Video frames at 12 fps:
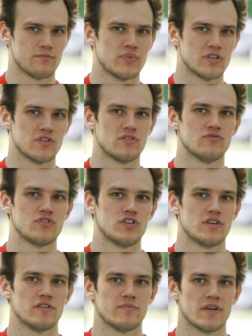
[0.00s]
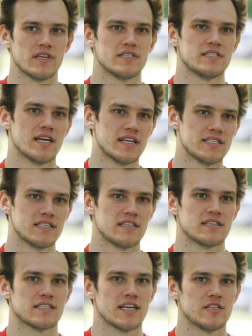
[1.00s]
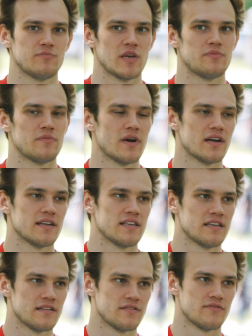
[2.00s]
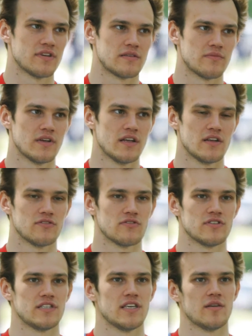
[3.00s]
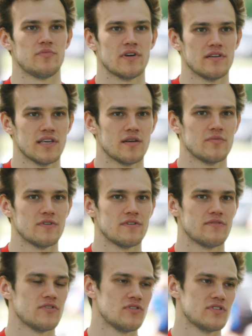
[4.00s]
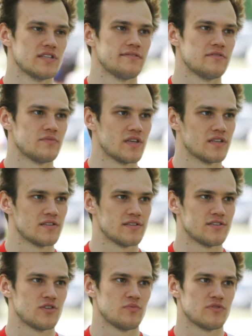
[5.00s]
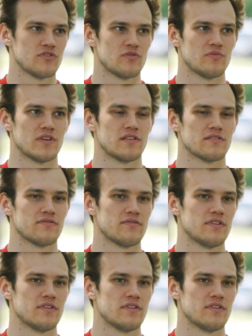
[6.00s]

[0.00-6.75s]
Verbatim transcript: предыдущие мои дистанции, так сказать, не помогли в этом. То есть я, я был и выносливым на 1500 метров,